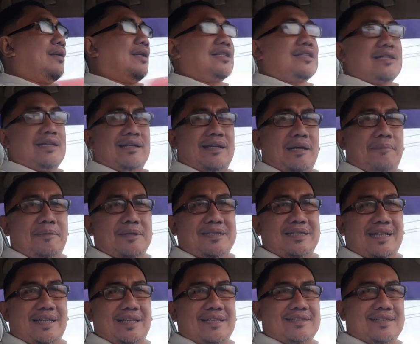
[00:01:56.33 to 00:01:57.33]
Nah sekarang apa
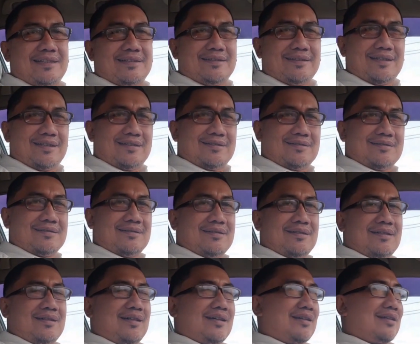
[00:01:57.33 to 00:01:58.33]
sih alasannya
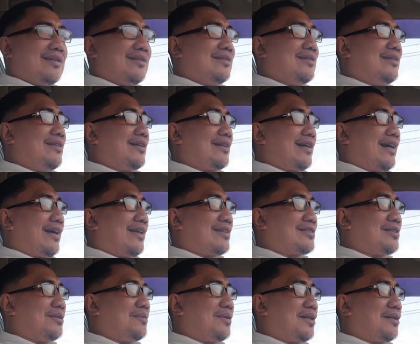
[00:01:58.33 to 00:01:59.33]
Argentina
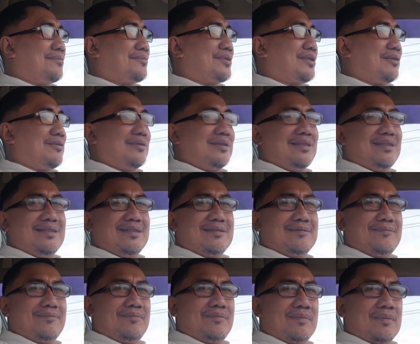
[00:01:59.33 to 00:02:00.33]
kalah sama Arab Saudi?
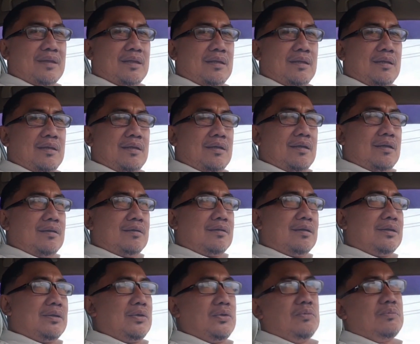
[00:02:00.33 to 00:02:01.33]

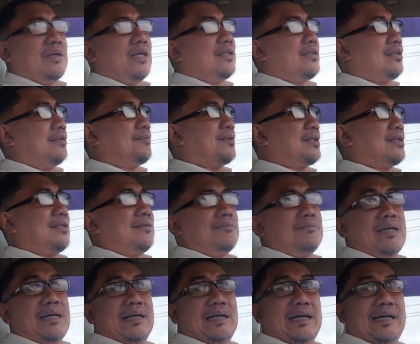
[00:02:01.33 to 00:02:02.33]
Tentu banyak
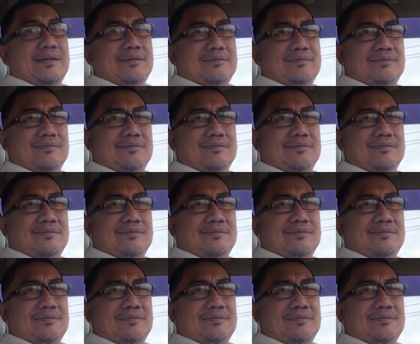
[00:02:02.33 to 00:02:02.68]
pertimbangan.